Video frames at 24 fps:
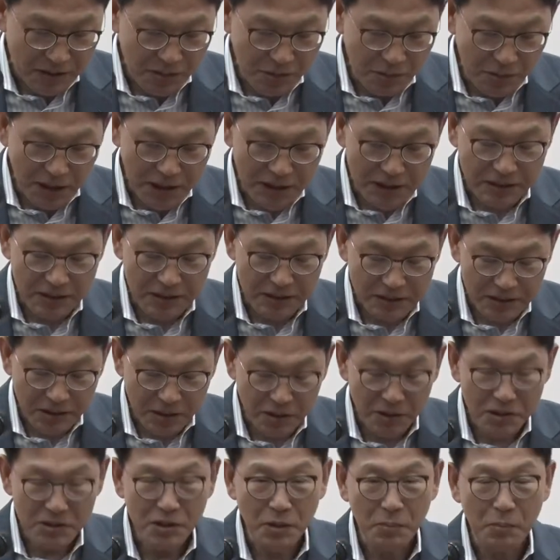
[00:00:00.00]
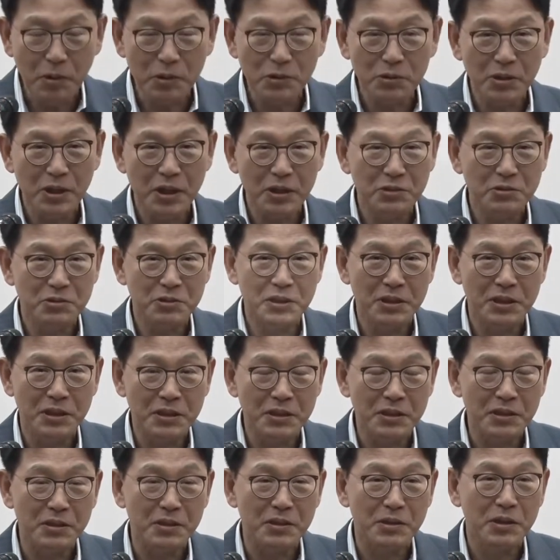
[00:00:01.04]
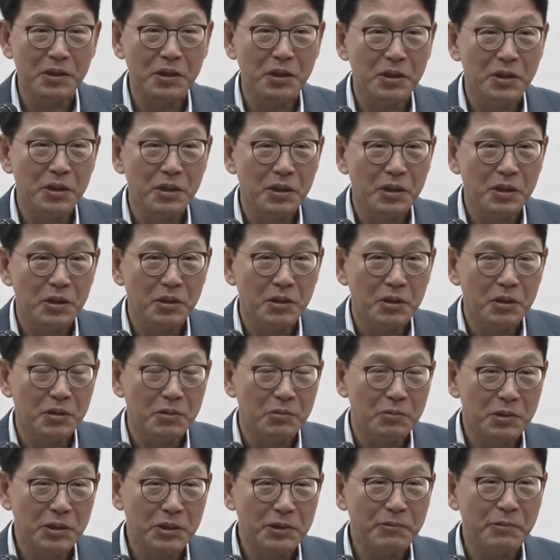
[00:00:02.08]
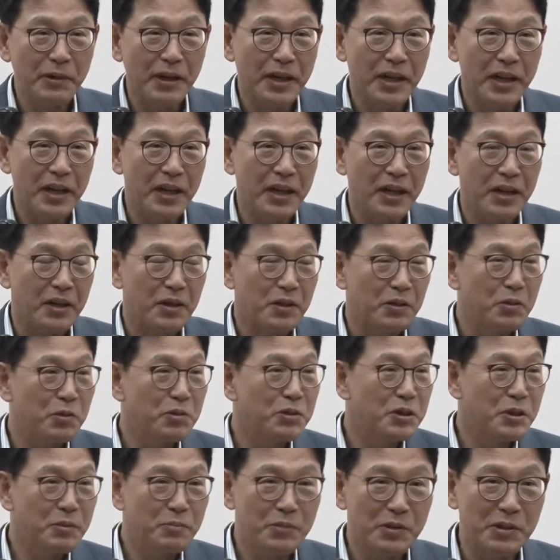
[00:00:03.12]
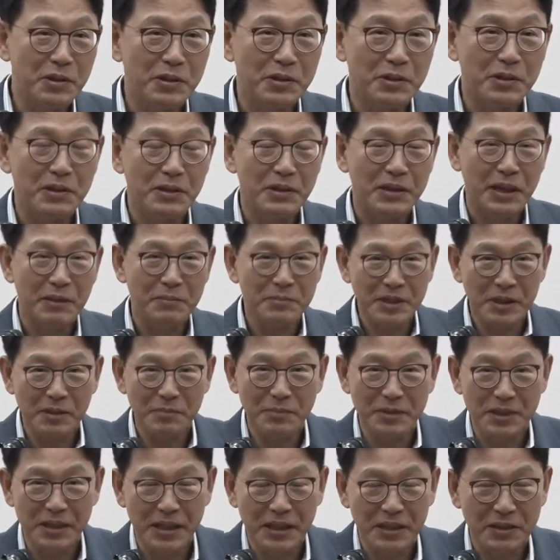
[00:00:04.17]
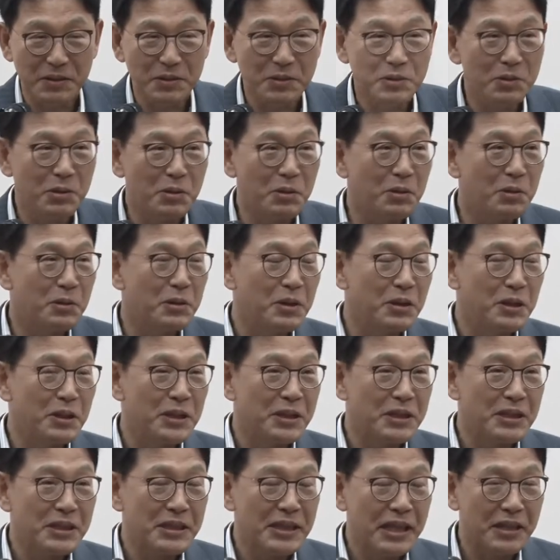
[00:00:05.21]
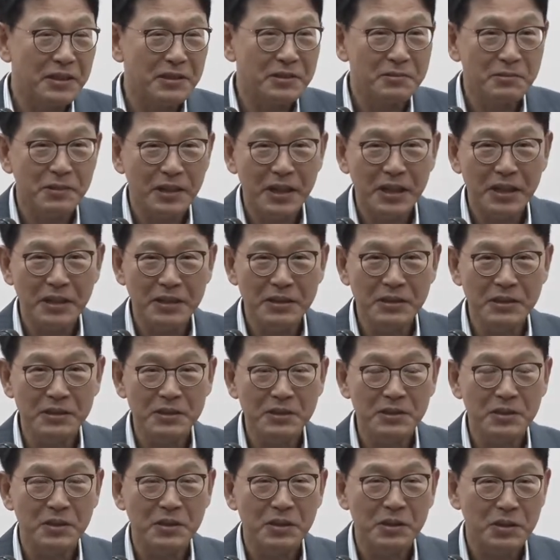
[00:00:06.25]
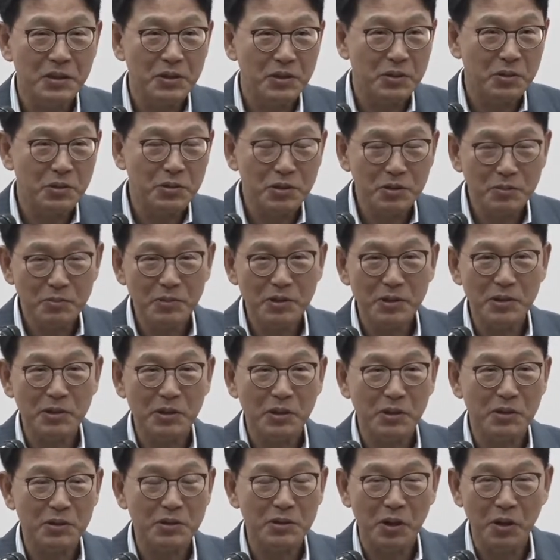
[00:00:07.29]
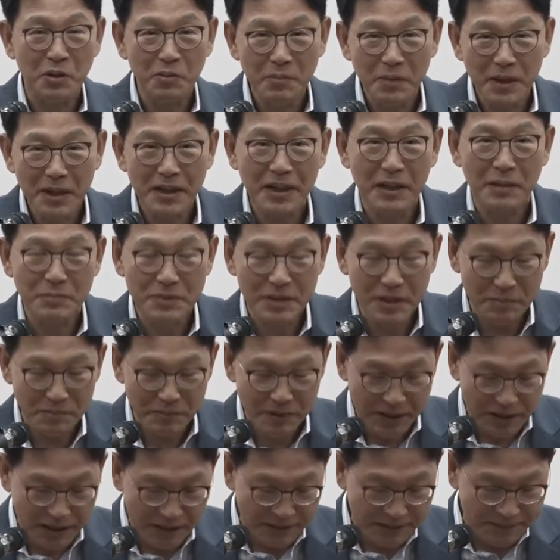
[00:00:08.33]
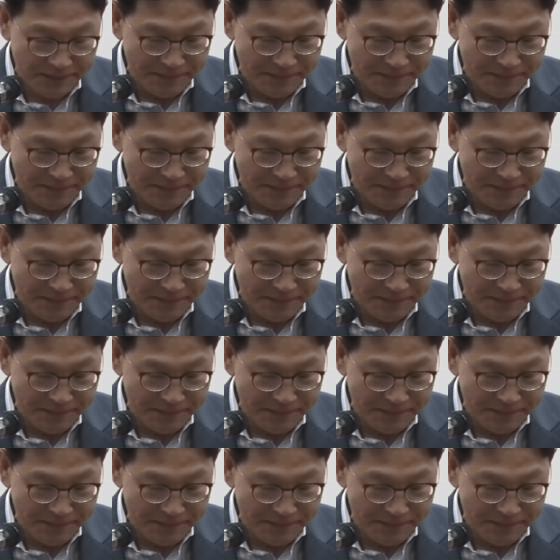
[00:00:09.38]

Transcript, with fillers: 그동안 저를 서포트해 주신 우리 과의 교수님들 감사합니다. 그리고 다른 과에 있는 교수님들도 정말 감사합니다.